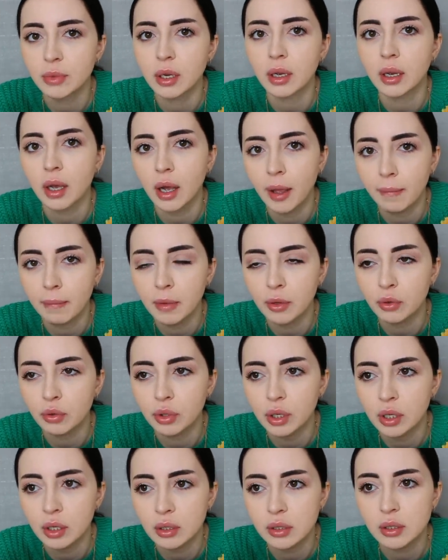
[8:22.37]
на камеру
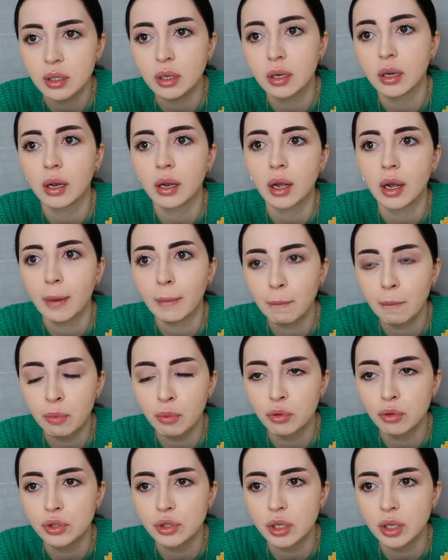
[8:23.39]
ест, и какая
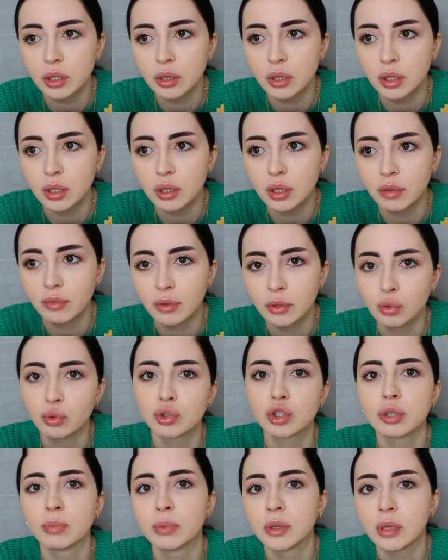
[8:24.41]
польза от этого,
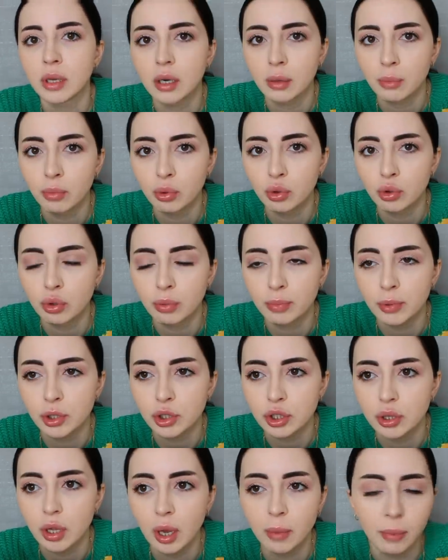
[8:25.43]
лучше бы на работу
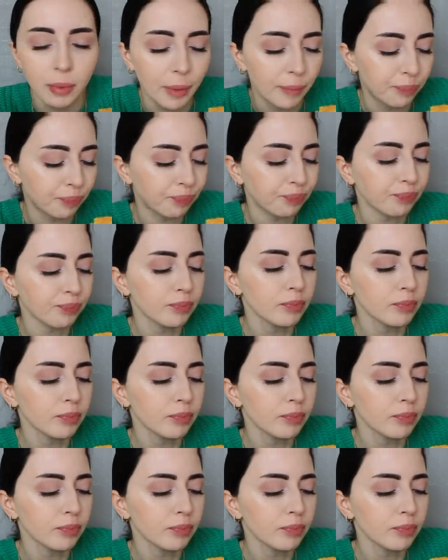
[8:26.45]
пошла бы.